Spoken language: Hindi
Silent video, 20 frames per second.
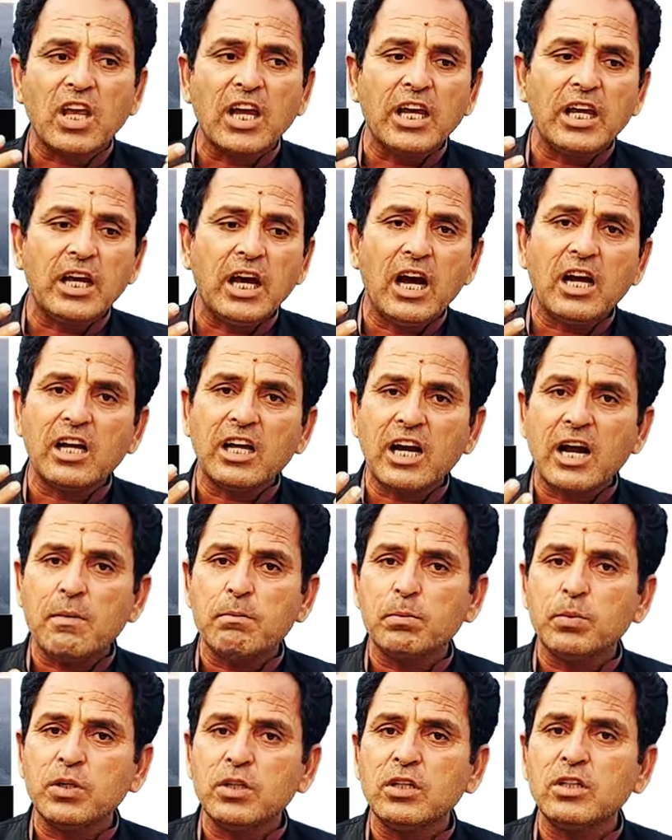कि अगर
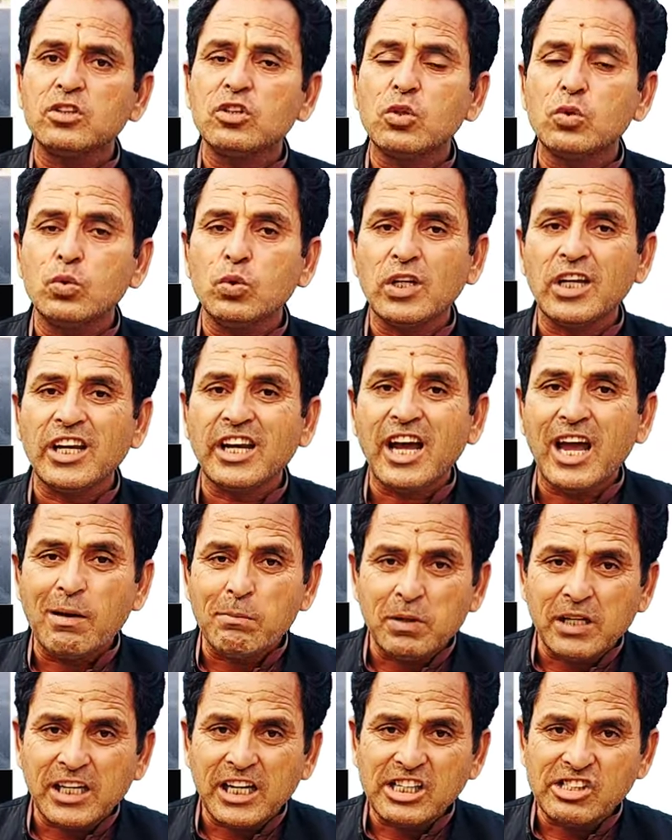आप सजुकी
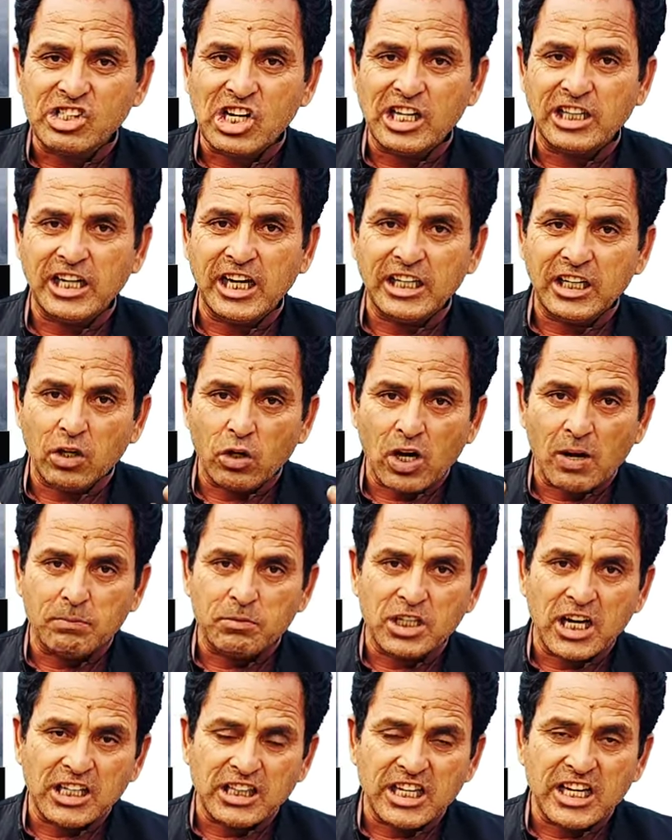खैबर के शदाई और
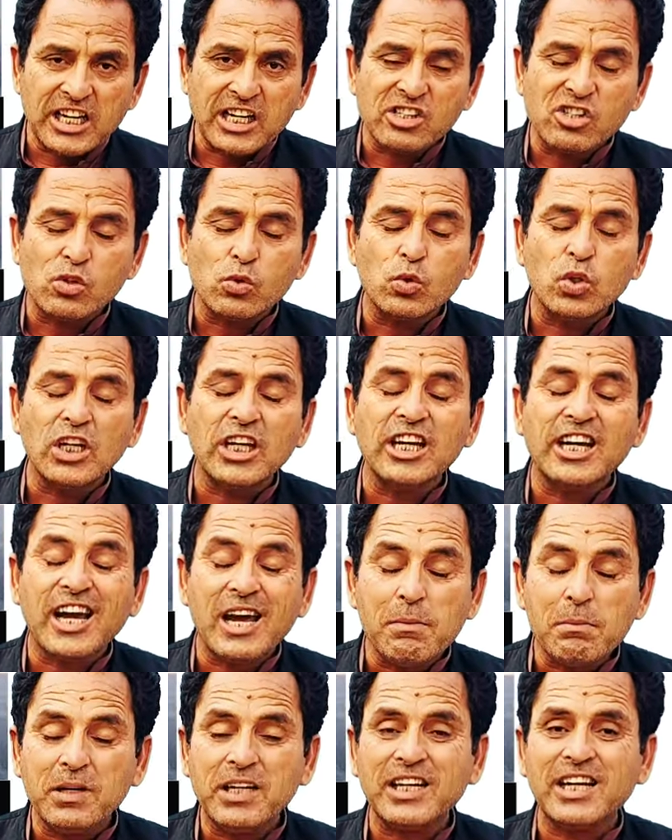आप चाहते हैं कि सजुकी
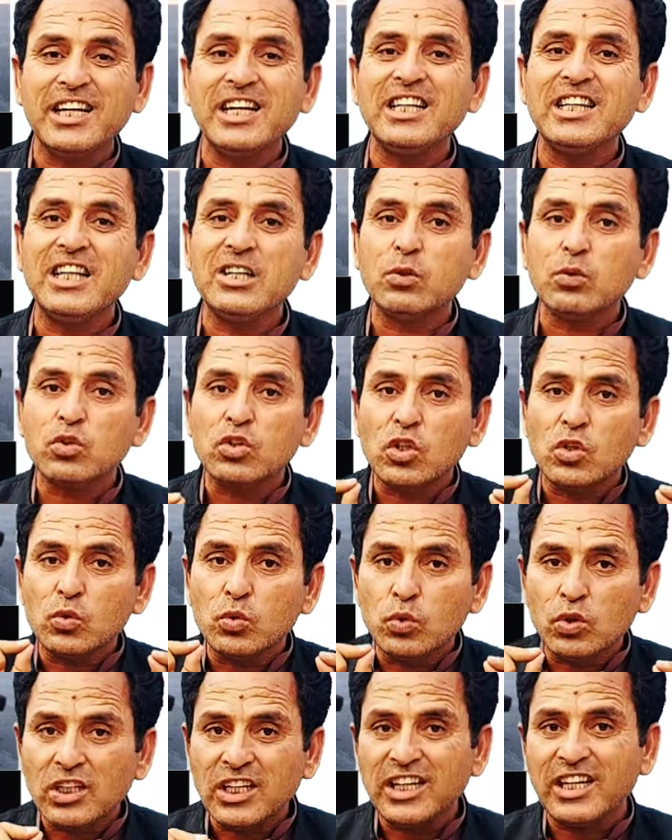खैबर ख़रीदें तो
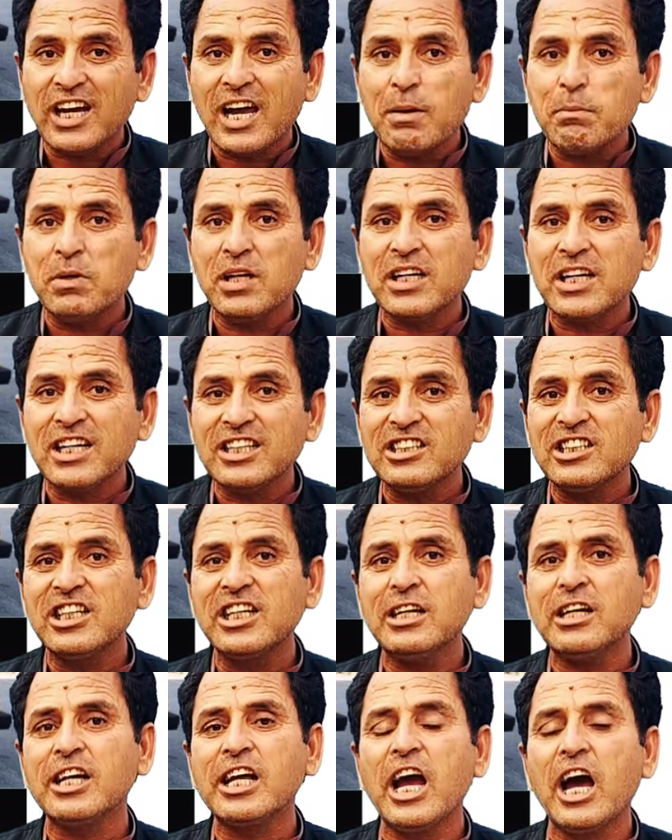सजुकी खैबर का
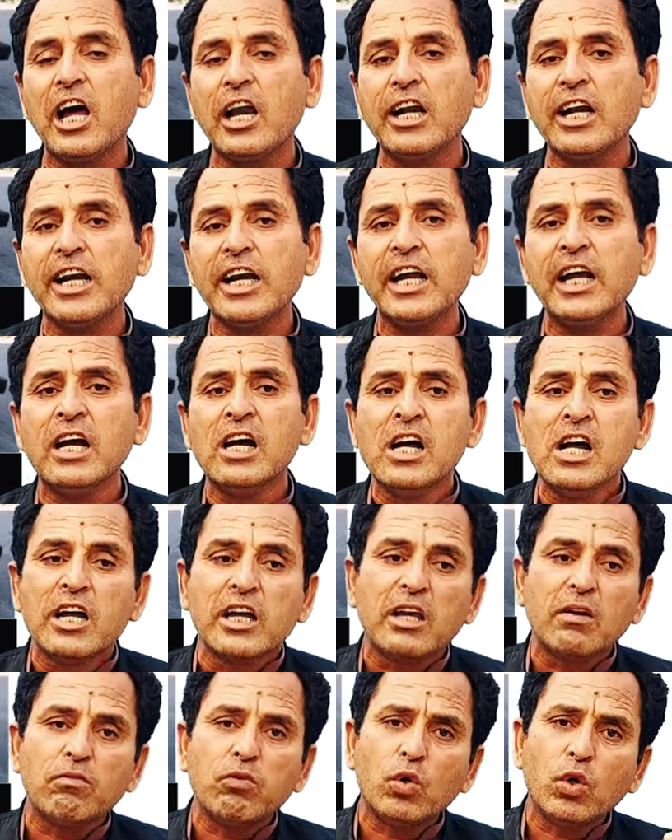ये ख्याल रहे
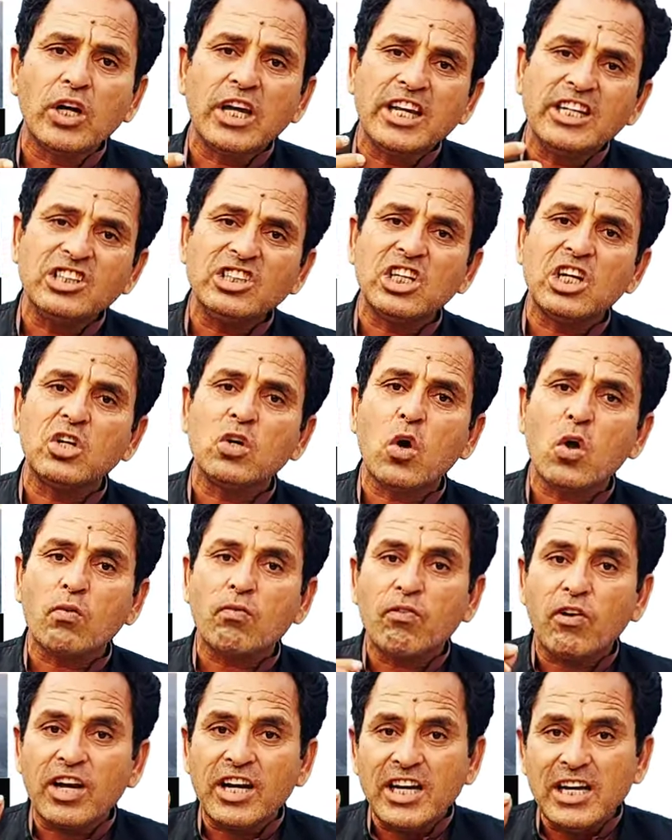कि वो इंजन
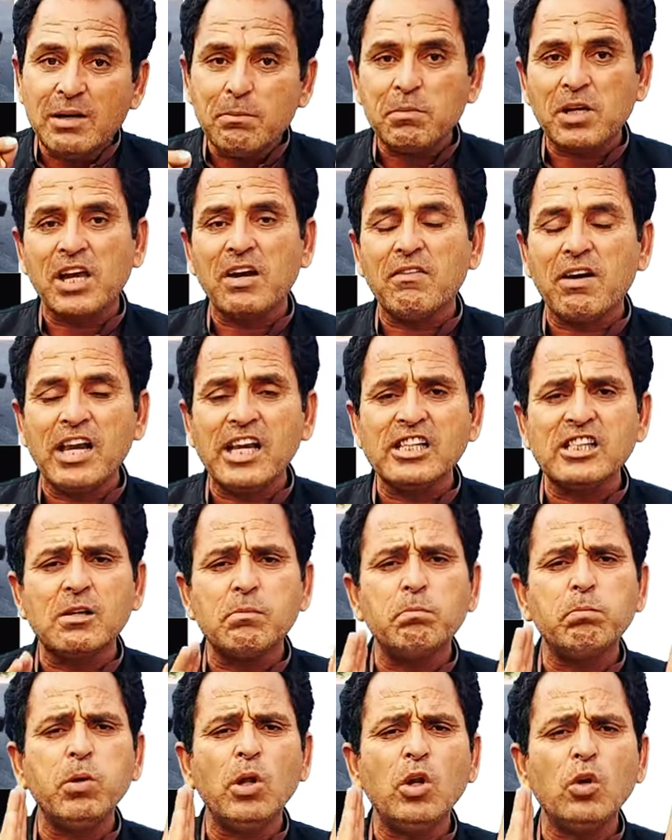और फ्रेम के हवाले
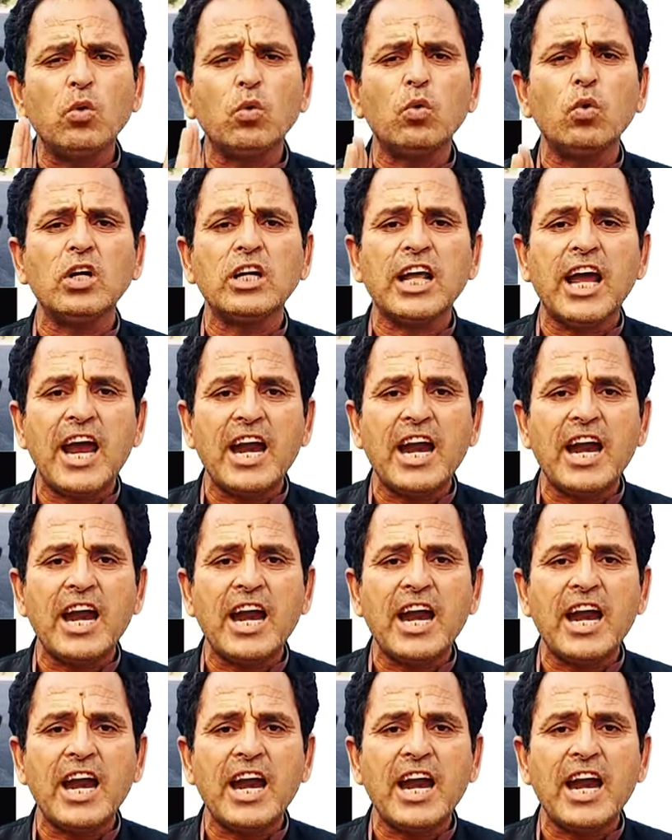से बिल्कुल